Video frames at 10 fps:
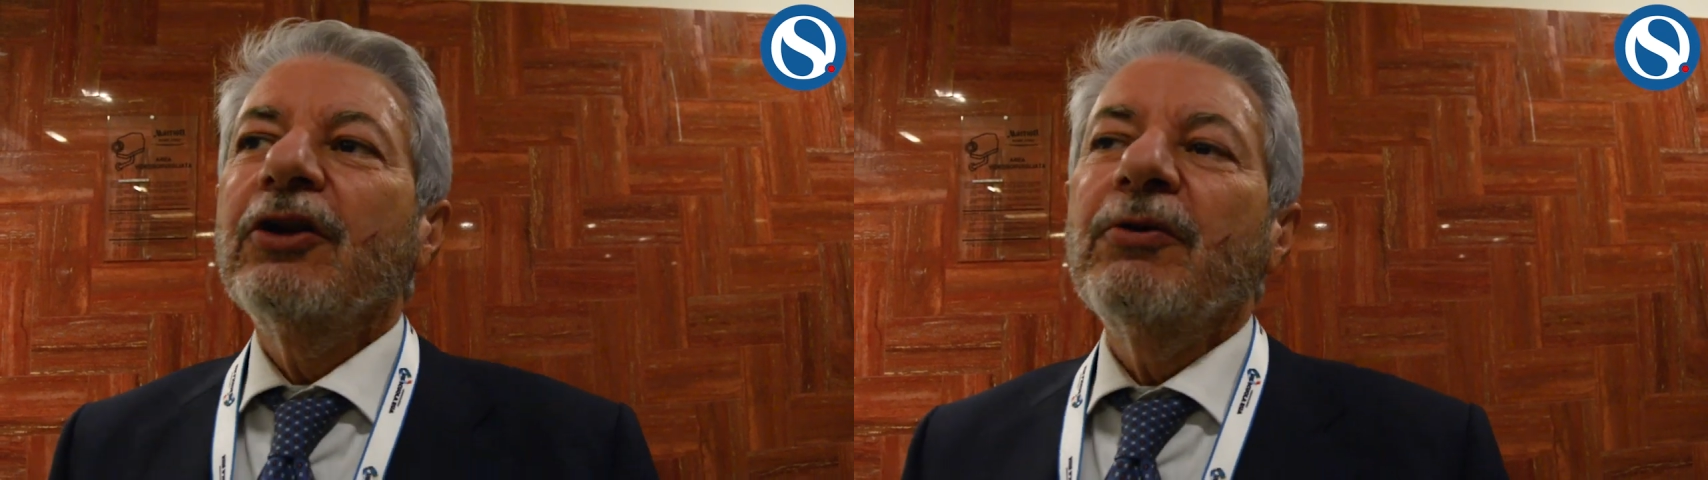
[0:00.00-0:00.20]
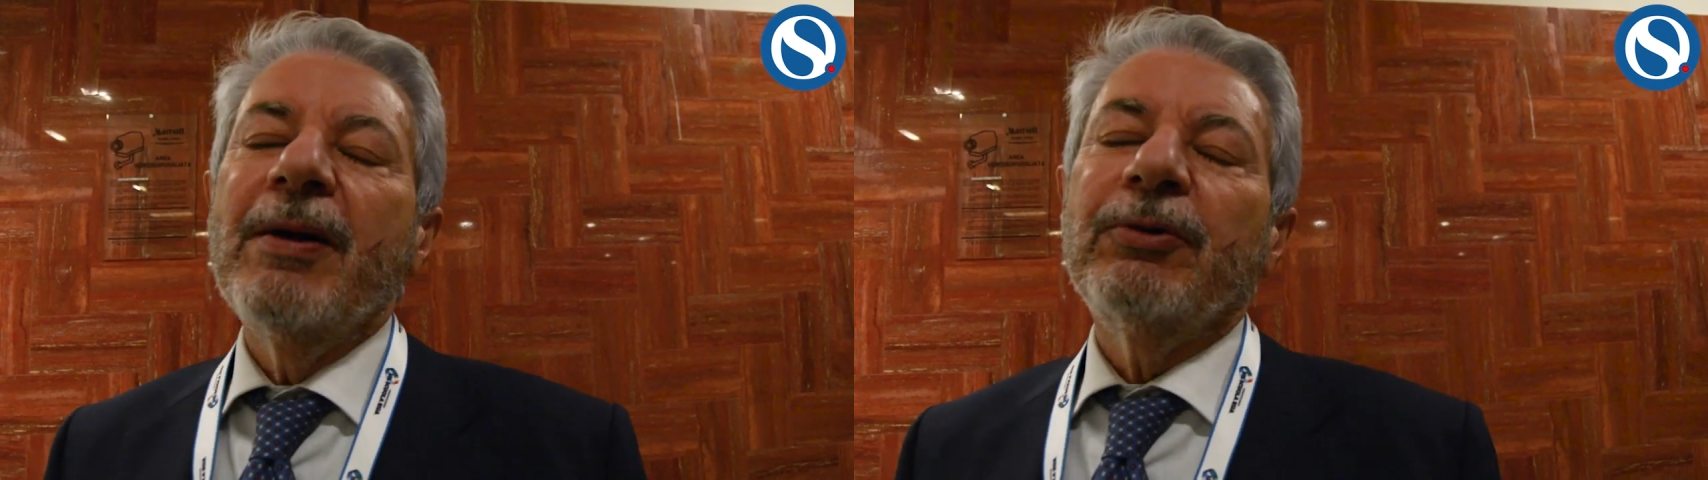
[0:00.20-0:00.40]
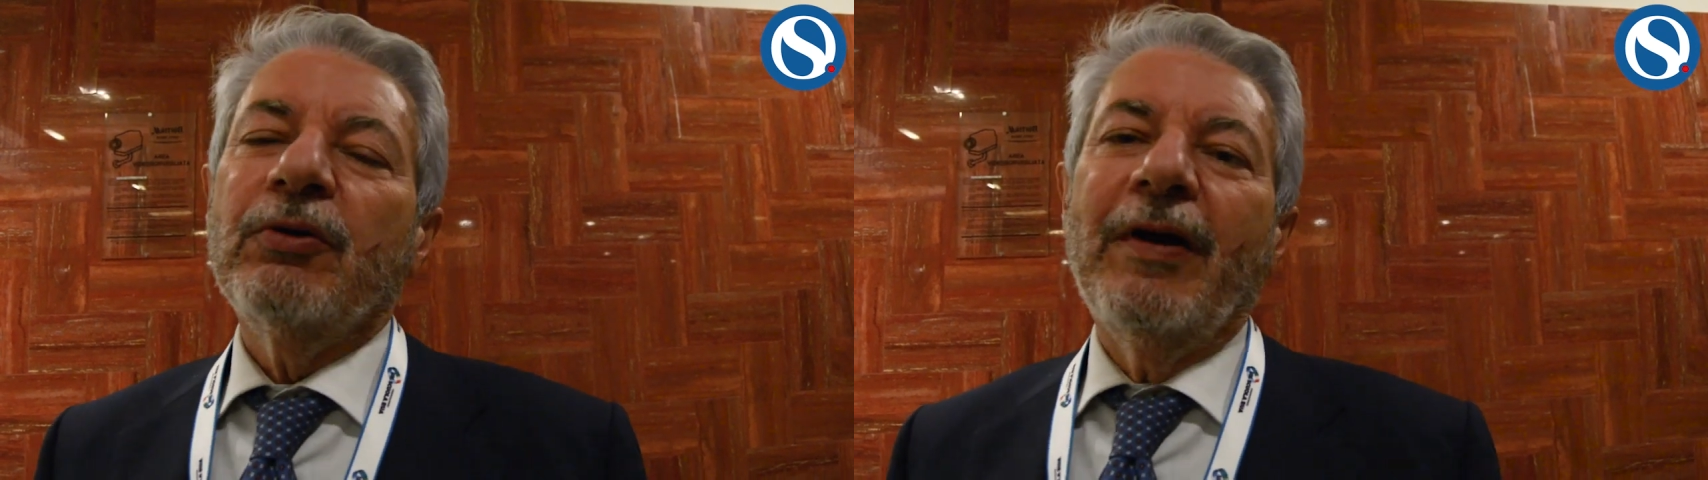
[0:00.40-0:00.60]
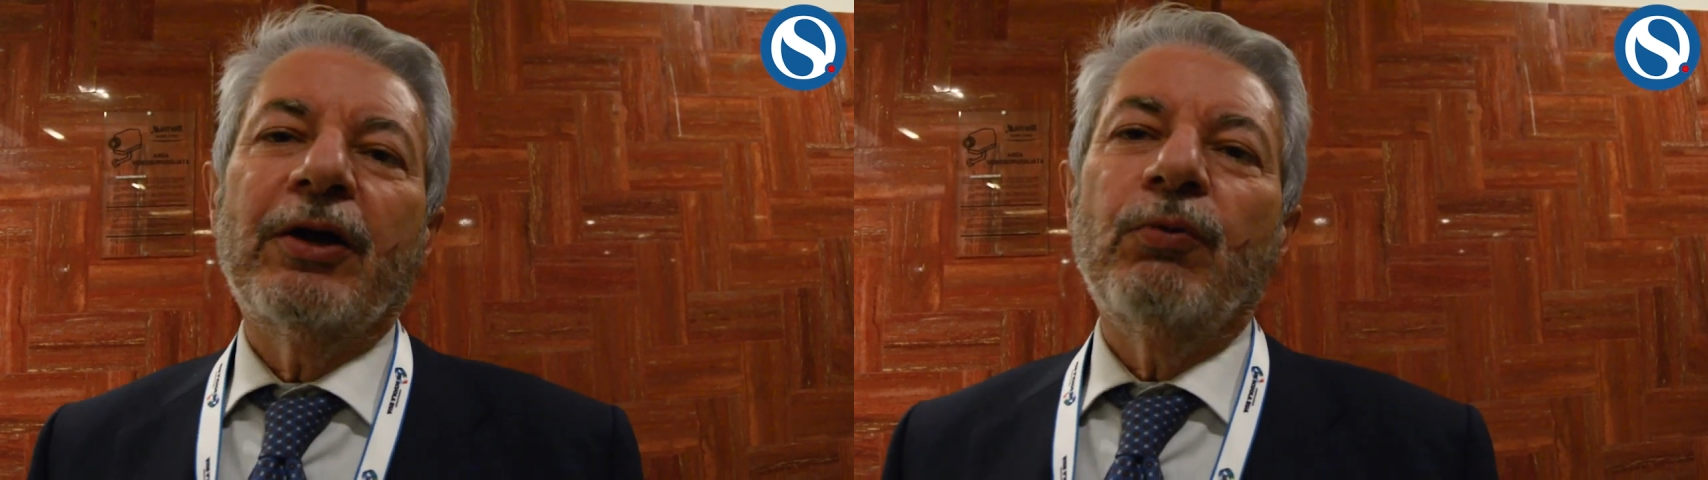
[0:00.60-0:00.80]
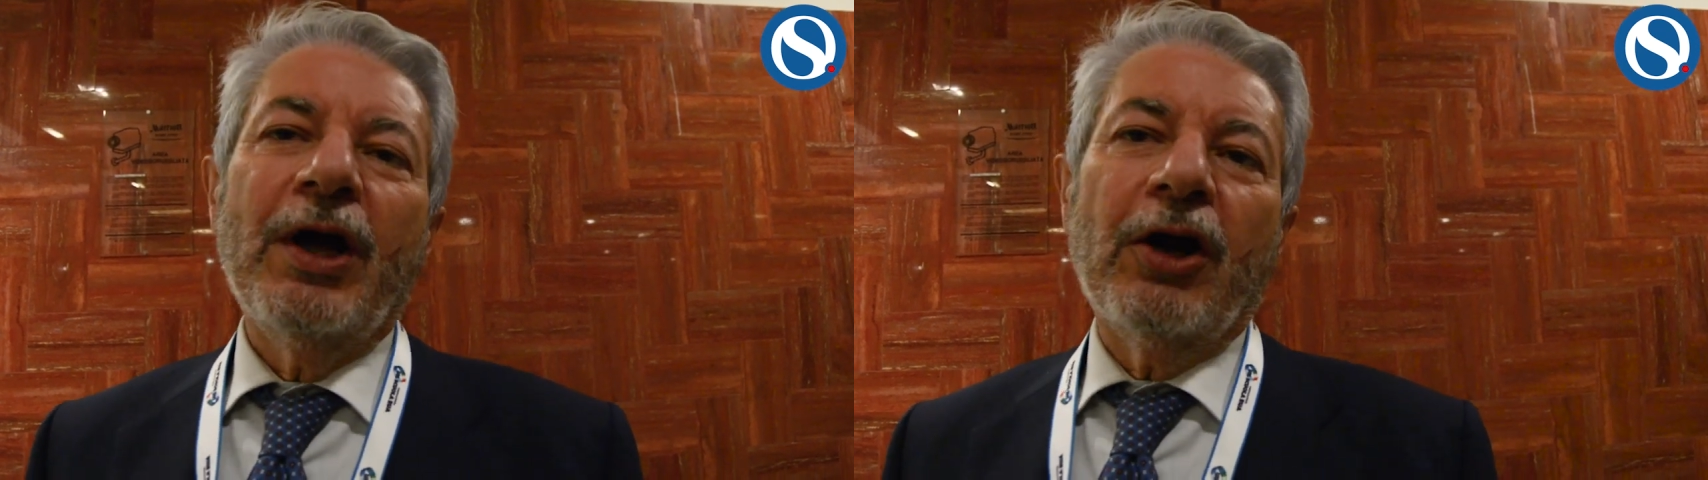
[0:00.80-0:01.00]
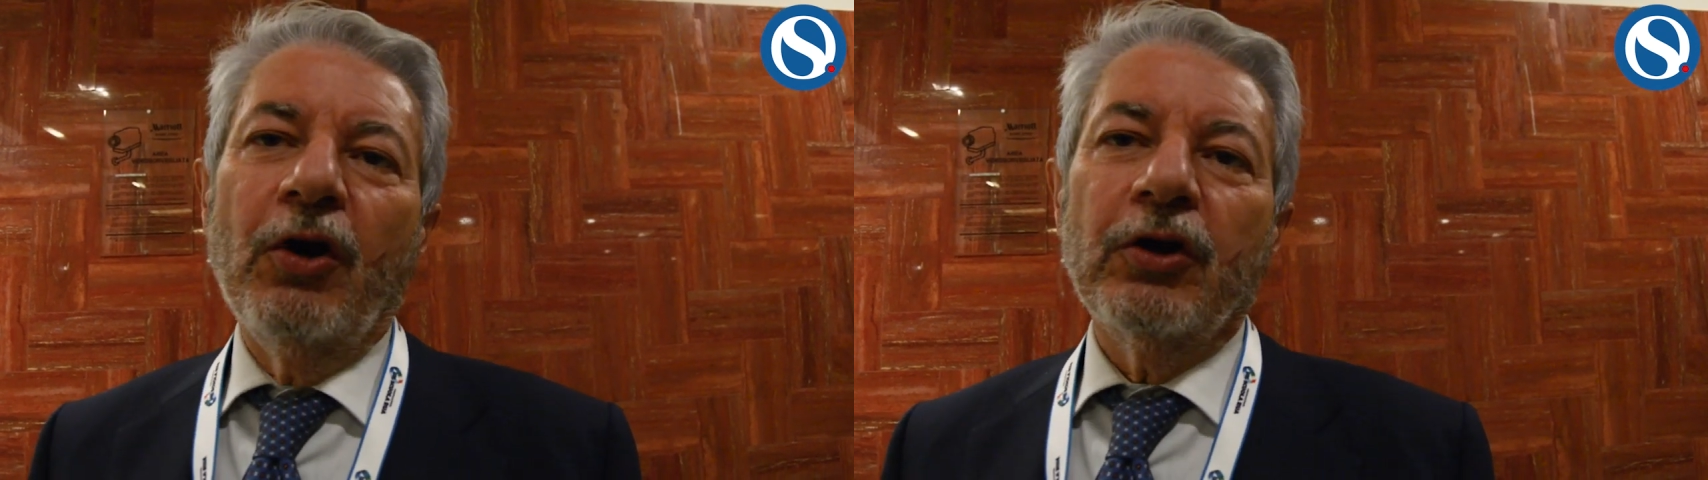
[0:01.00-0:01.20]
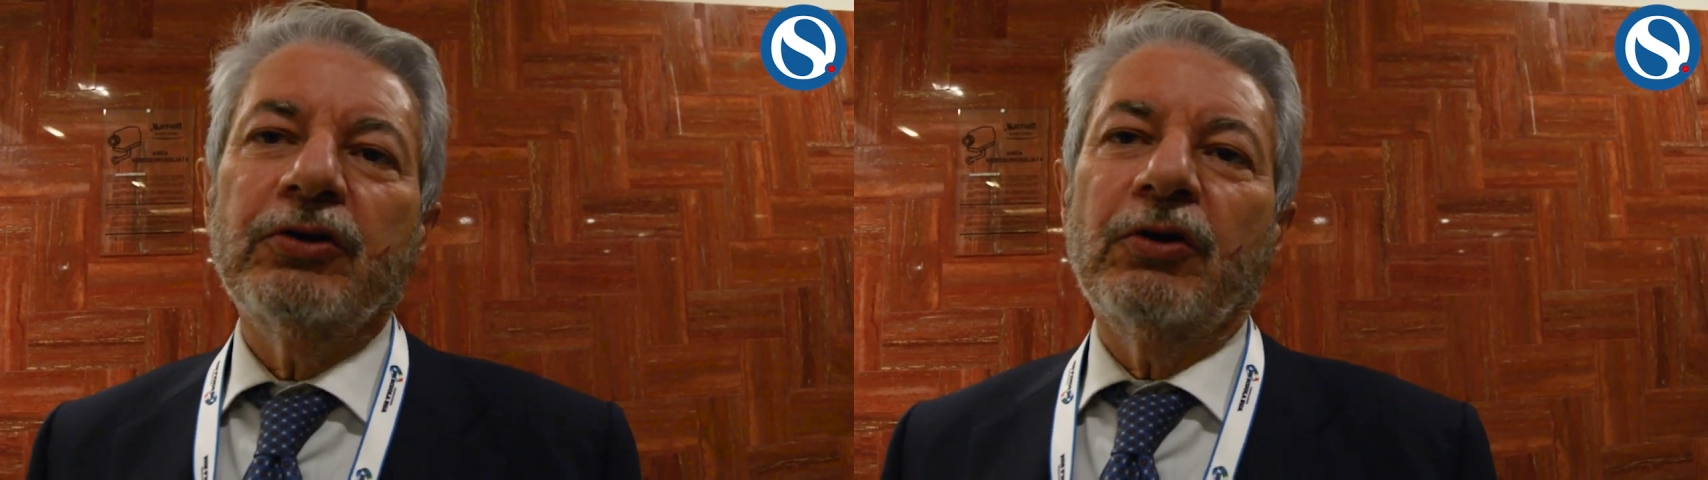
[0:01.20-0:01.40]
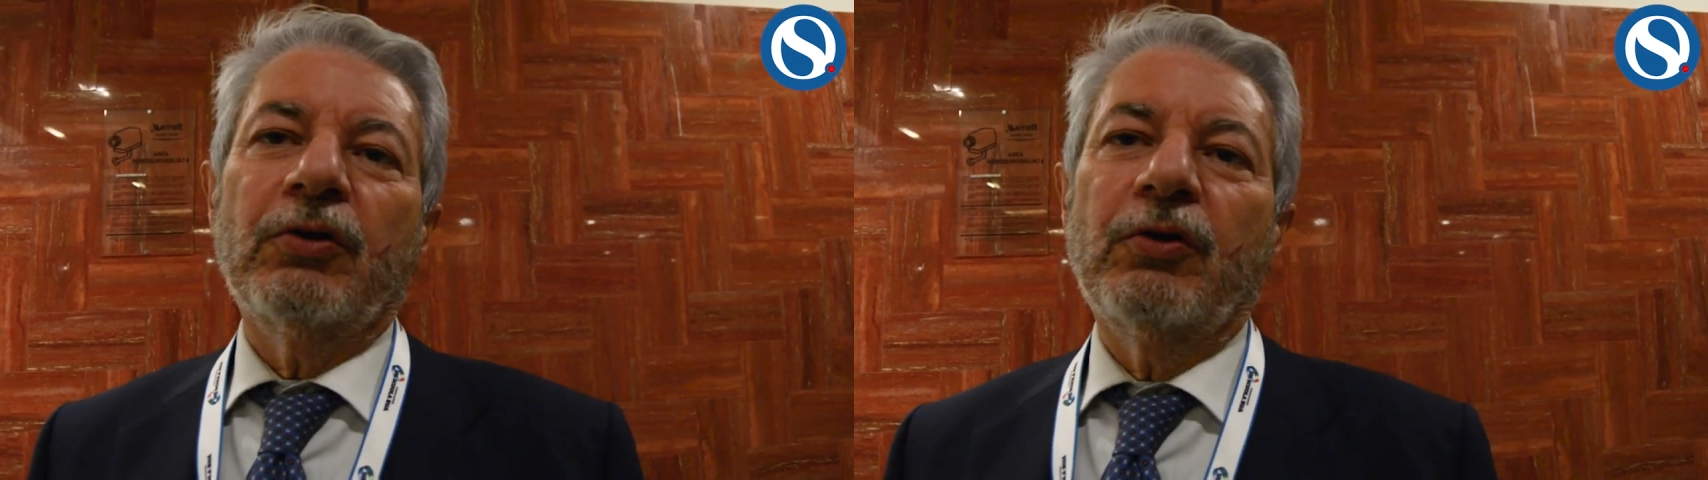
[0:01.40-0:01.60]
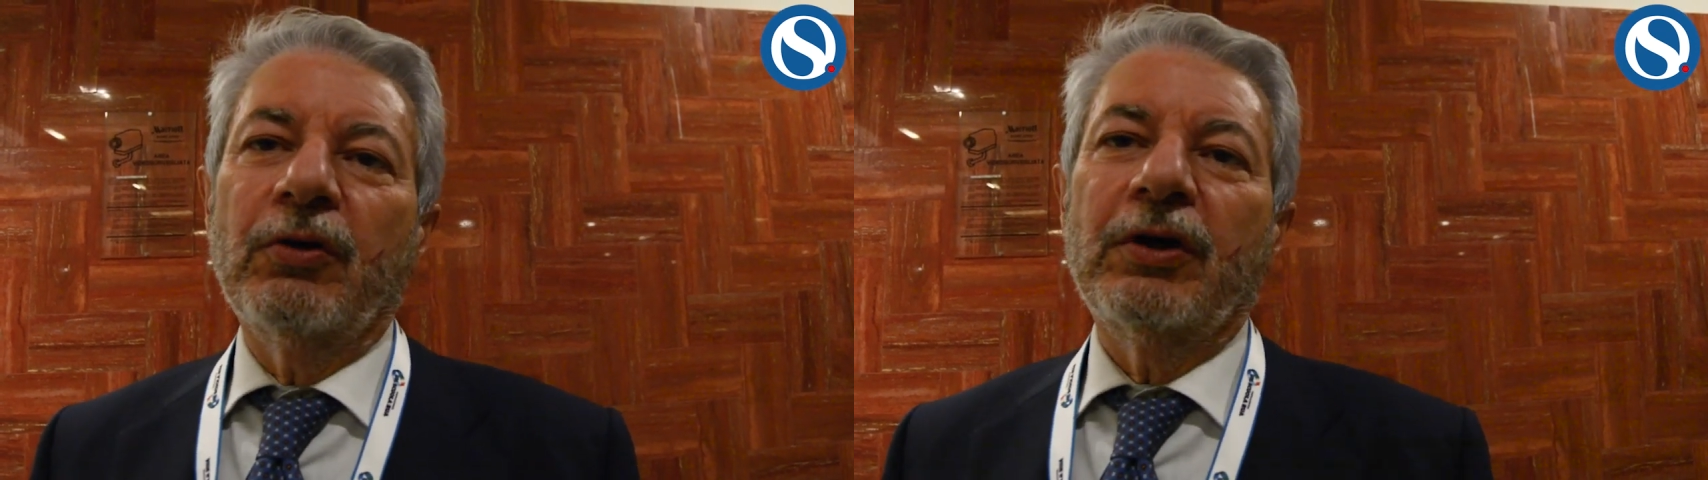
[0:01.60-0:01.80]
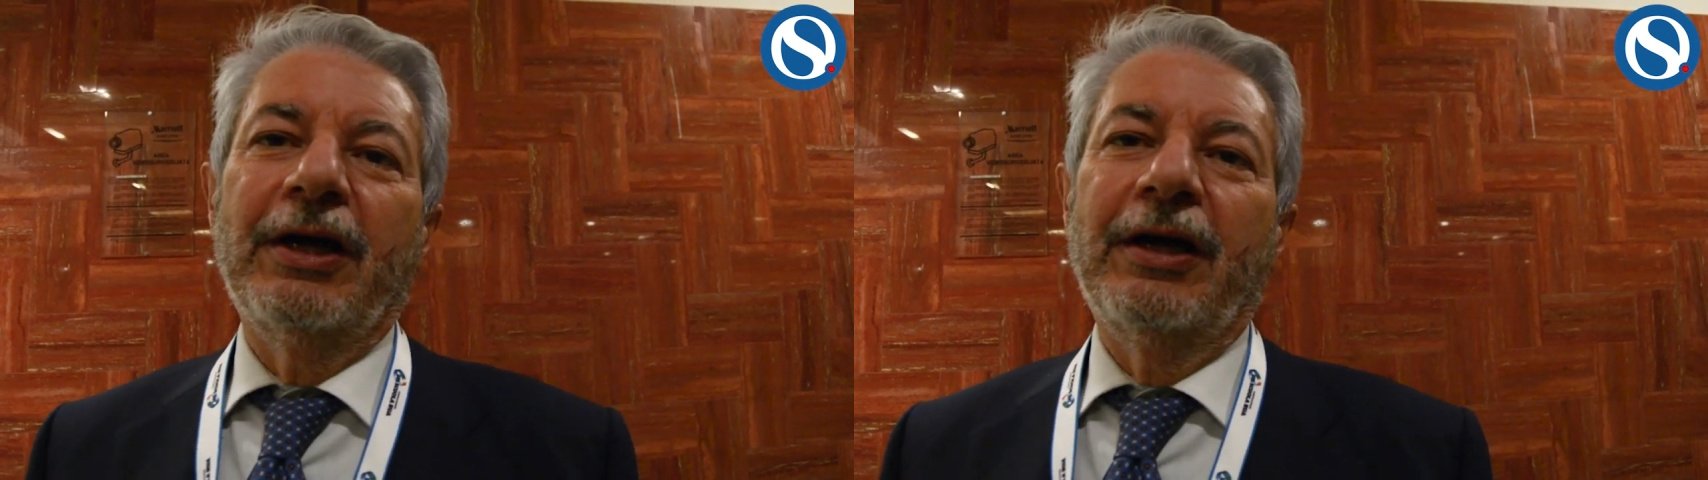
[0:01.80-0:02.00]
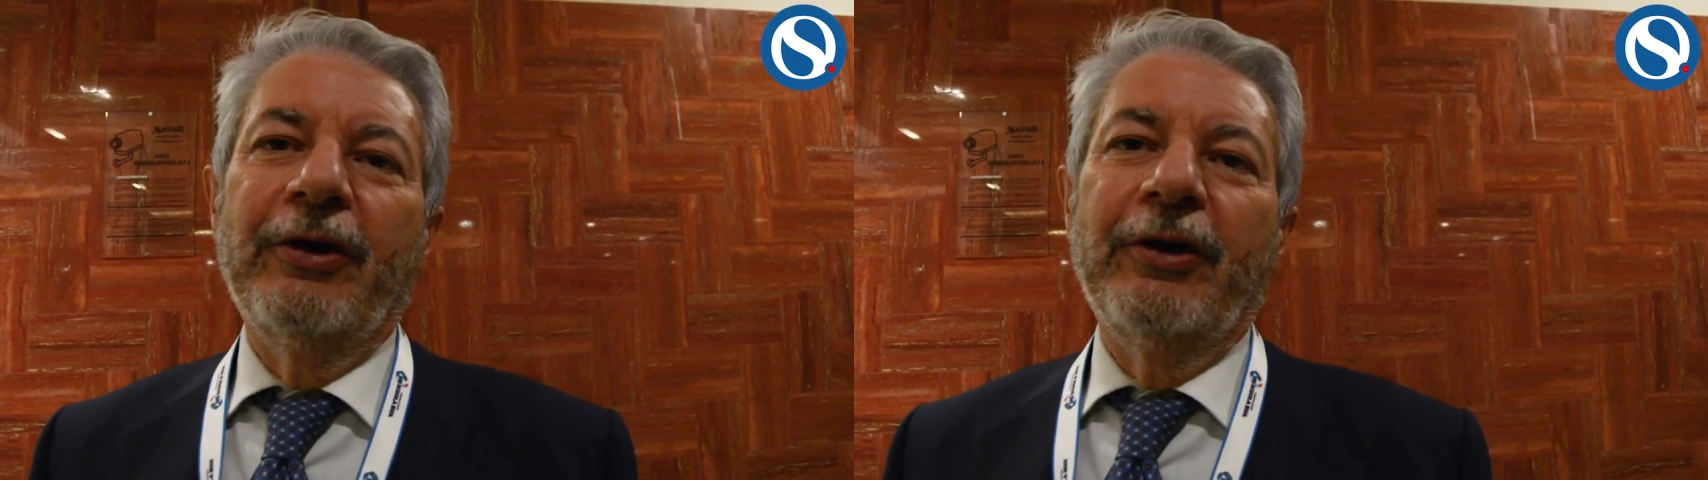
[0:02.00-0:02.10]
dobbiamo trovare un accordo con